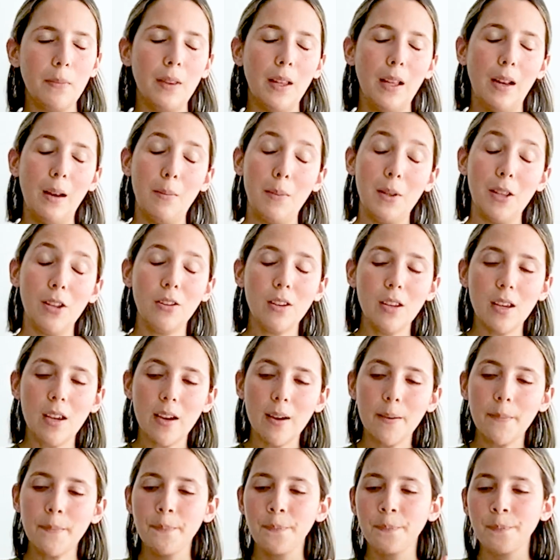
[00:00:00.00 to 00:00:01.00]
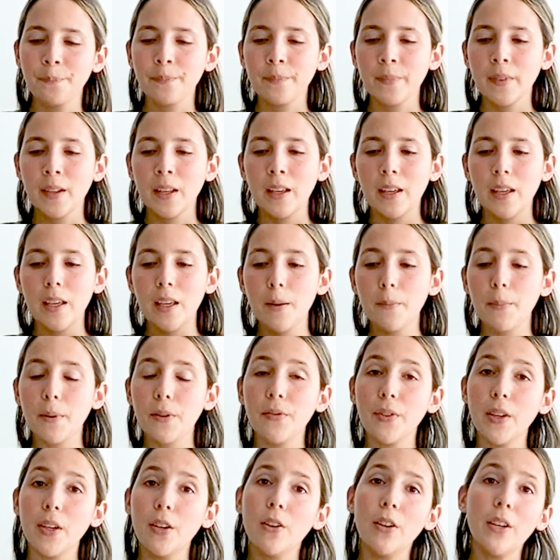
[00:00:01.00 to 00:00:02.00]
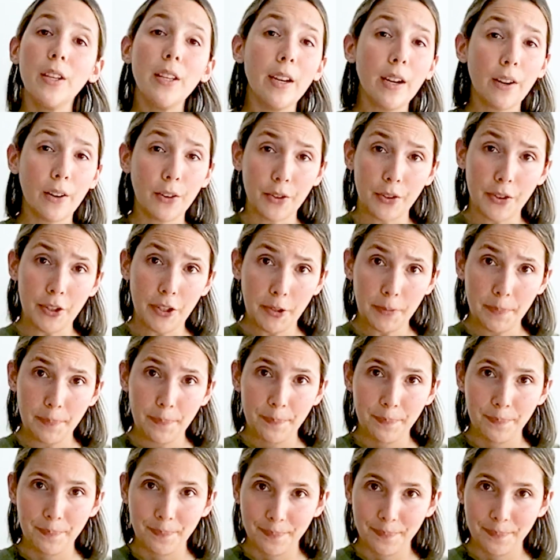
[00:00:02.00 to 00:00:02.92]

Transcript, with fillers: del mediodía y prefiero ir a correr.